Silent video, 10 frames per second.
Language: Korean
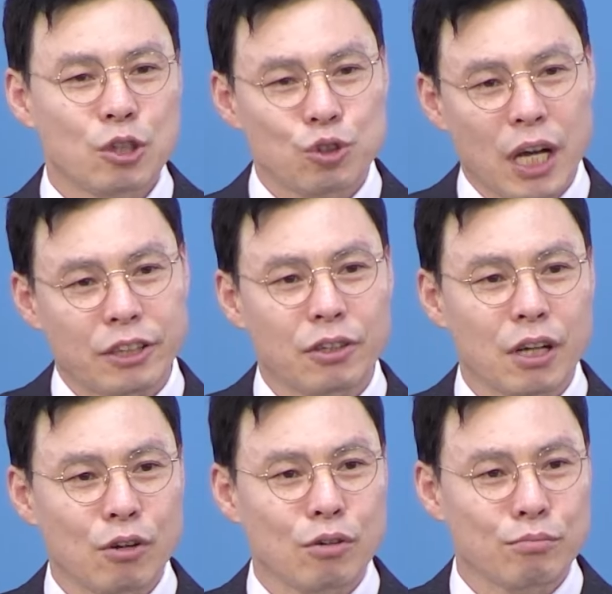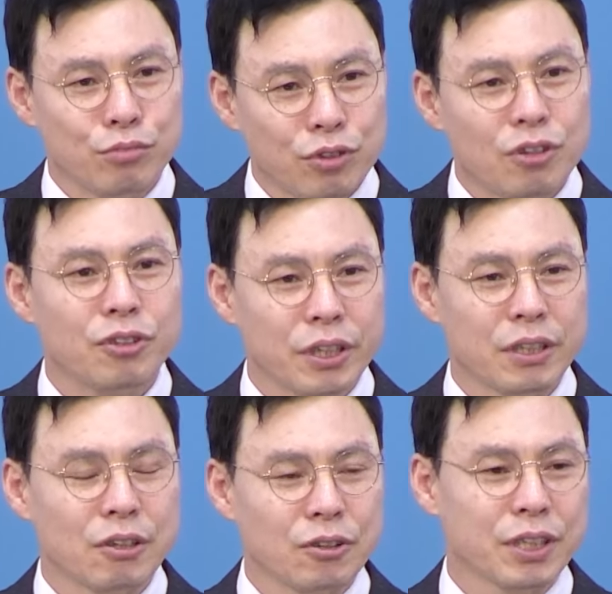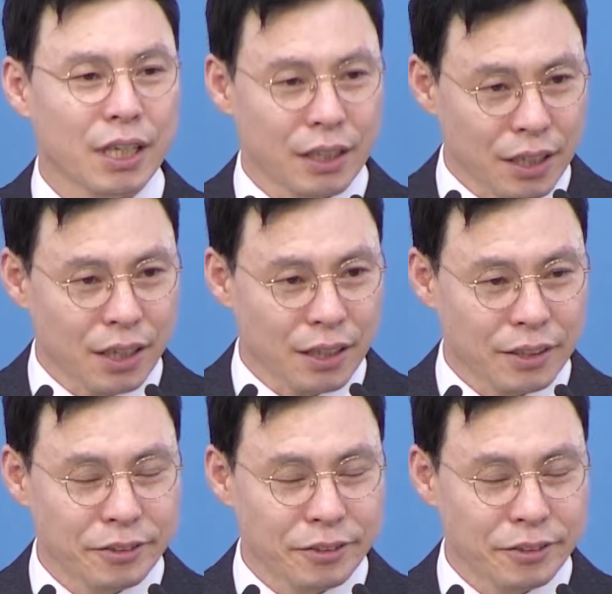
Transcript: 좌절하고 무너져 있는 것이 아니라